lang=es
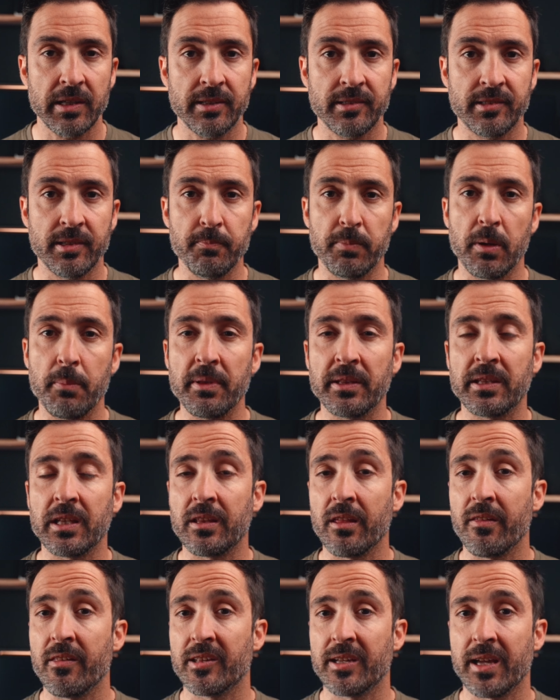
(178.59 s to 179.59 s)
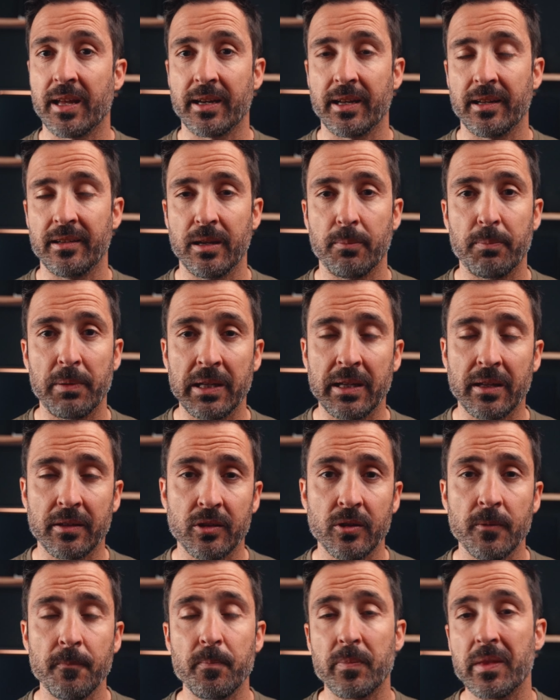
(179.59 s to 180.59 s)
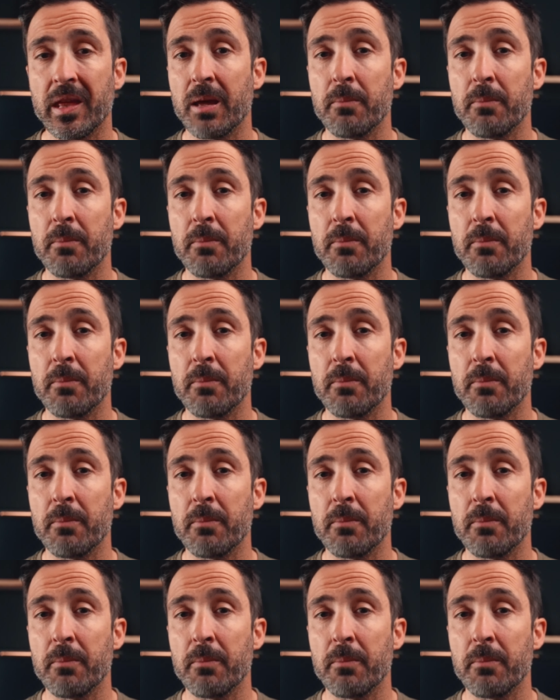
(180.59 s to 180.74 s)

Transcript: Simplemente te descargas la aplicación,